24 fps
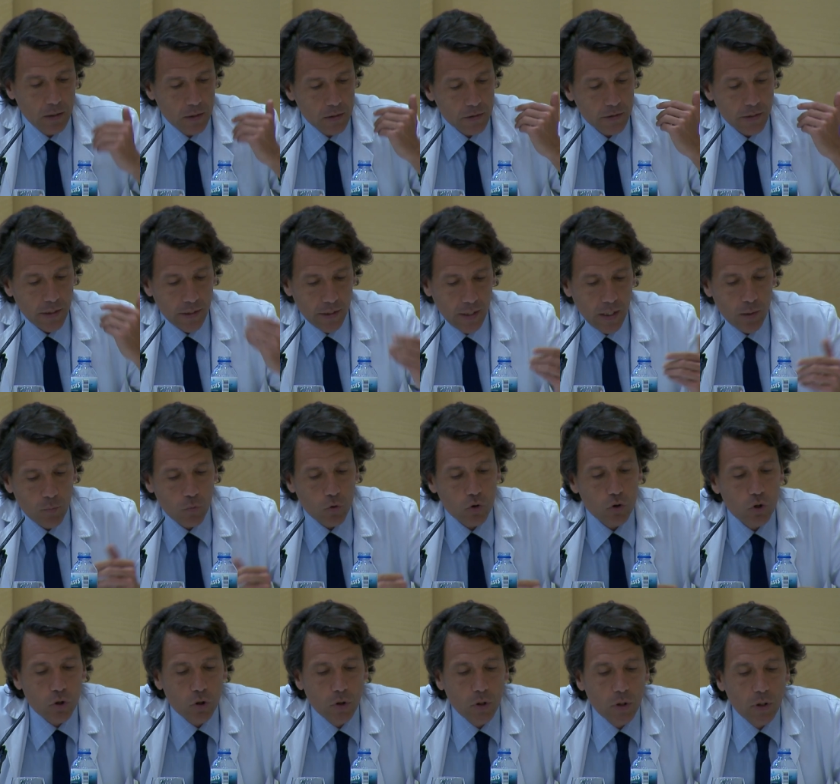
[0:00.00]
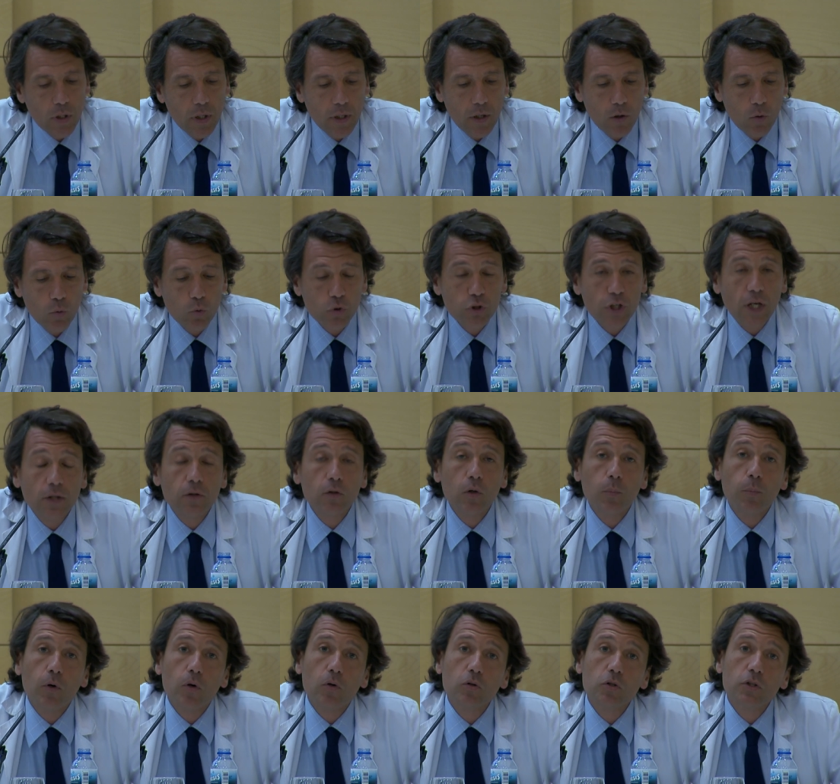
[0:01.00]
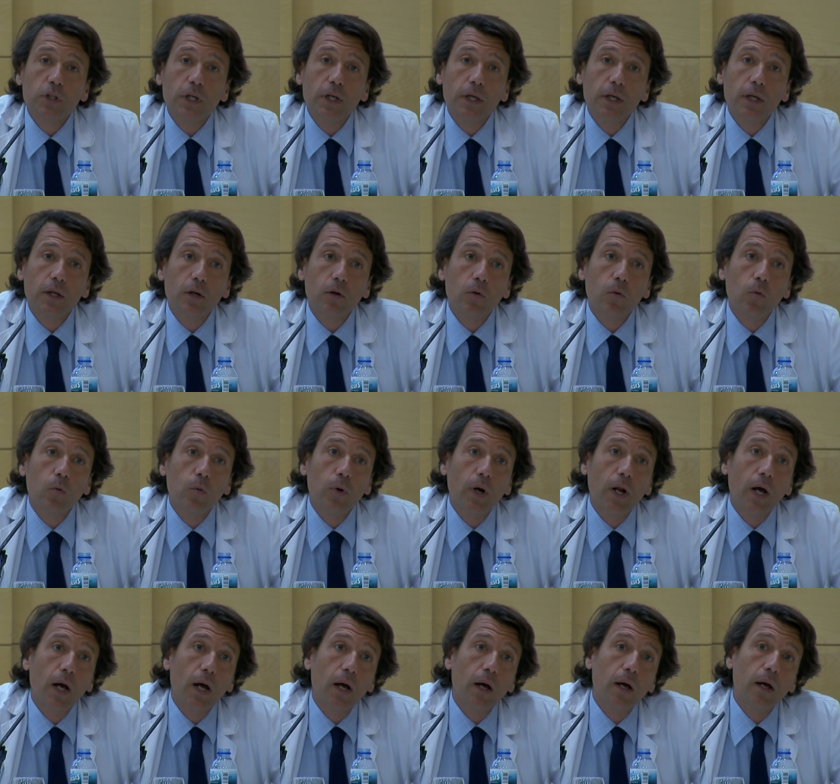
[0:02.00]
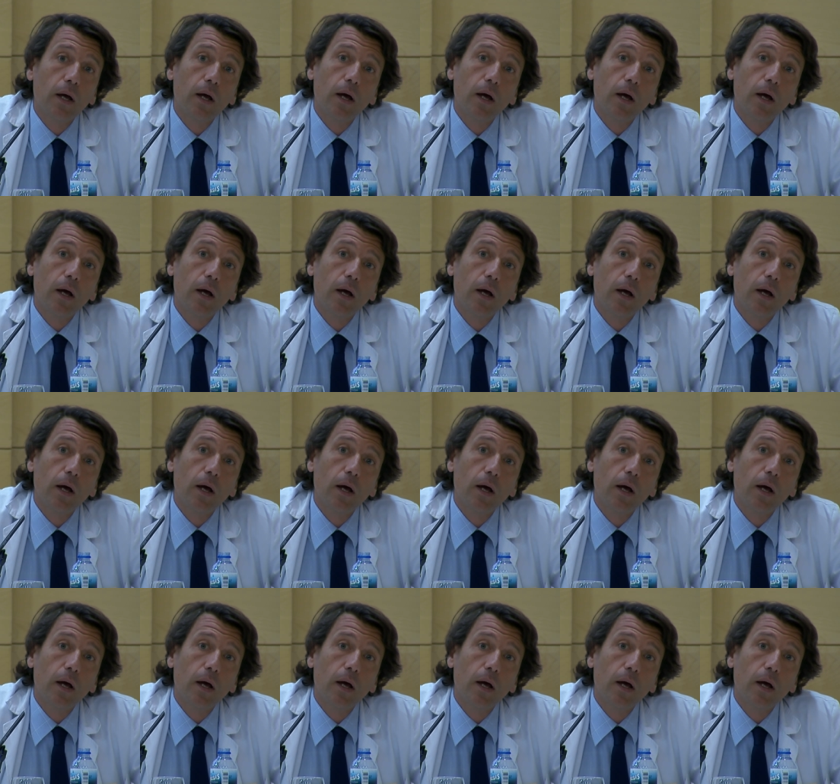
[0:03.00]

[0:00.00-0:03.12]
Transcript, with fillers: Seguiremos eh, luchando por conseguir una